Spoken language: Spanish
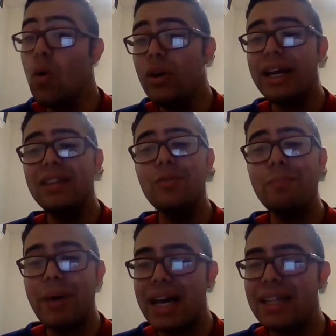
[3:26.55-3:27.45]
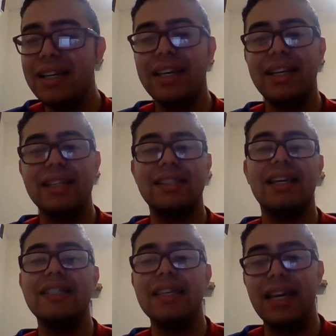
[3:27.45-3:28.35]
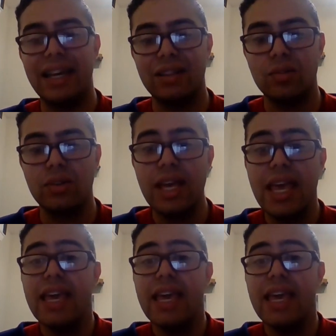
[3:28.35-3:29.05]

ora a tu Padre que está en secreto,